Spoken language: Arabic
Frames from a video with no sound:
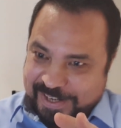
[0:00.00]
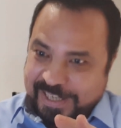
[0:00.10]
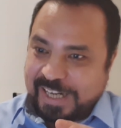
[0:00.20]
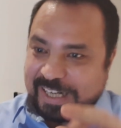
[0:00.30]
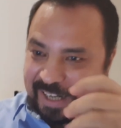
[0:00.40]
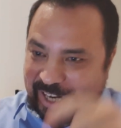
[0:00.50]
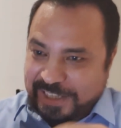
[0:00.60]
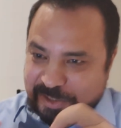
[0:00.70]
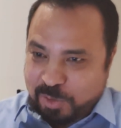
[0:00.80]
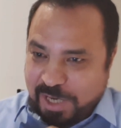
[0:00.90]
يعني
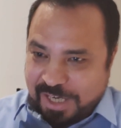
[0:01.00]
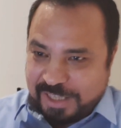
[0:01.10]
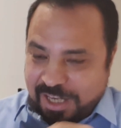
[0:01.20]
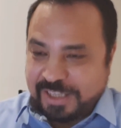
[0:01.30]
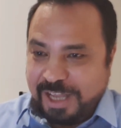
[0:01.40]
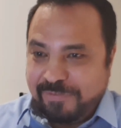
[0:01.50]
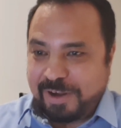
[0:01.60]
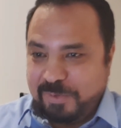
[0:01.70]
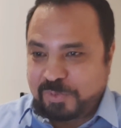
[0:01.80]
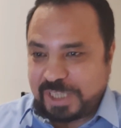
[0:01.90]
القيد هنا الذي
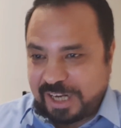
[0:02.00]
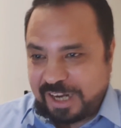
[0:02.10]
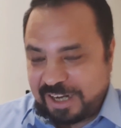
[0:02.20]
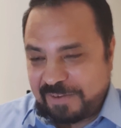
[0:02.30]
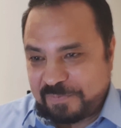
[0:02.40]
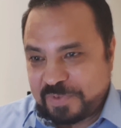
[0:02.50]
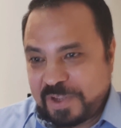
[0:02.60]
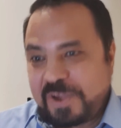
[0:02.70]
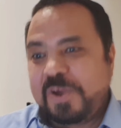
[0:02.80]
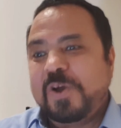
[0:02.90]
أضافه المتكلم
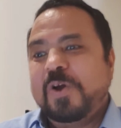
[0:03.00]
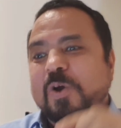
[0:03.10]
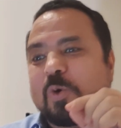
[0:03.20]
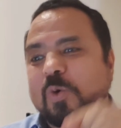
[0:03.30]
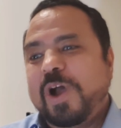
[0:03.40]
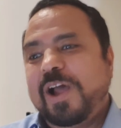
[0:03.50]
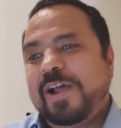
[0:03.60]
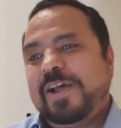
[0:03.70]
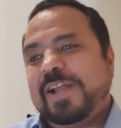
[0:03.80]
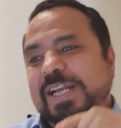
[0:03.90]
هو
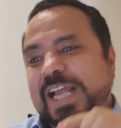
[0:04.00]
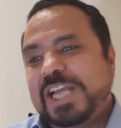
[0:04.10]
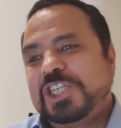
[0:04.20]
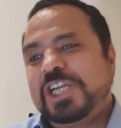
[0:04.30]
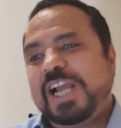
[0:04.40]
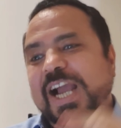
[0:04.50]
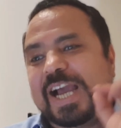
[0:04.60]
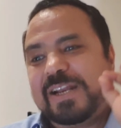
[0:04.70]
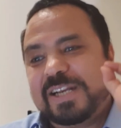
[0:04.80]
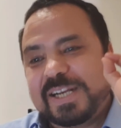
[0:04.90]
ناشئ
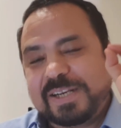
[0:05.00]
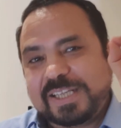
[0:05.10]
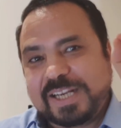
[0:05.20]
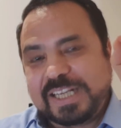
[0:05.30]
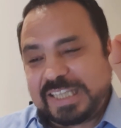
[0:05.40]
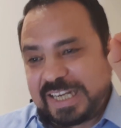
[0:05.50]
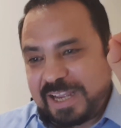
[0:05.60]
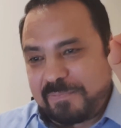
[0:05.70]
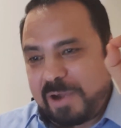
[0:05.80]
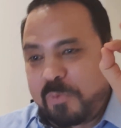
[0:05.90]
عن نظرية
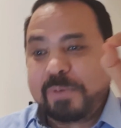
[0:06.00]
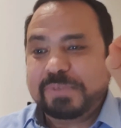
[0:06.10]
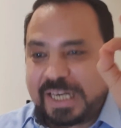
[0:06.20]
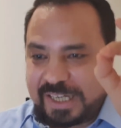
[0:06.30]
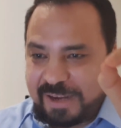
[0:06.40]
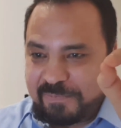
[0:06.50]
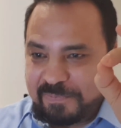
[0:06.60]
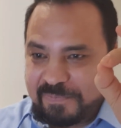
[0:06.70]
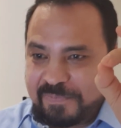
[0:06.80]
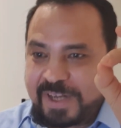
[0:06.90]
الكم أو مبدأ الكم
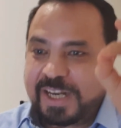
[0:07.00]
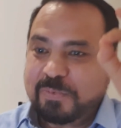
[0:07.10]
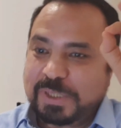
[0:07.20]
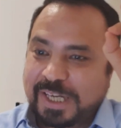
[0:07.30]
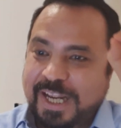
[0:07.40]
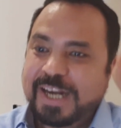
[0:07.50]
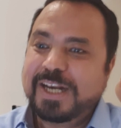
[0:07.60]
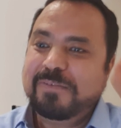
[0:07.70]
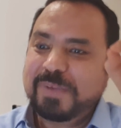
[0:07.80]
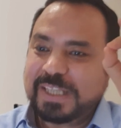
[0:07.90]
أن
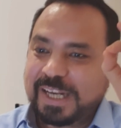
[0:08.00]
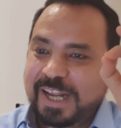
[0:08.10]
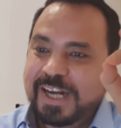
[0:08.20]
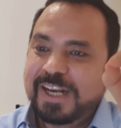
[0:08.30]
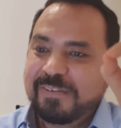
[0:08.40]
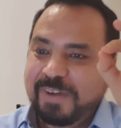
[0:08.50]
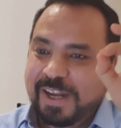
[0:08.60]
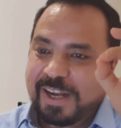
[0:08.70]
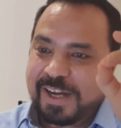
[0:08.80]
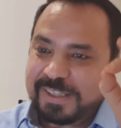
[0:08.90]
المتكلم يتكلم
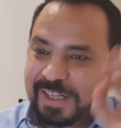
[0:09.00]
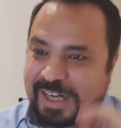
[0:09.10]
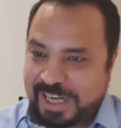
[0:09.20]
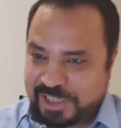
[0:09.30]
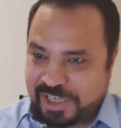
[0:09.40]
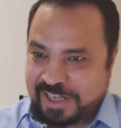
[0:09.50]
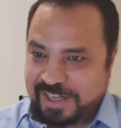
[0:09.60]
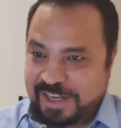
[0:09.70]
على قدر الحاجة